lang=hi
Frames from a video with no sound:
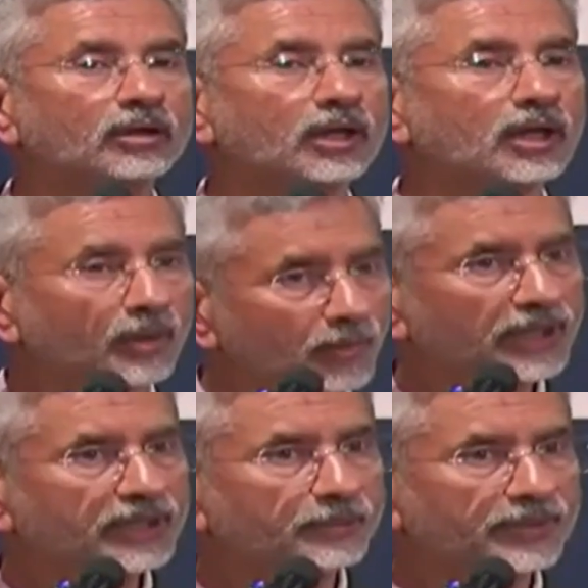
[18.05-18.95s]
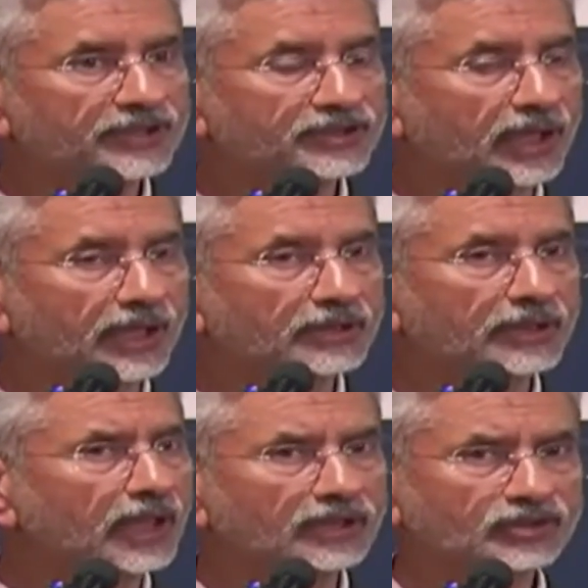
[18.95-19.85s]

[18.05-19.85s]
और हमारी अपेक्षा है कि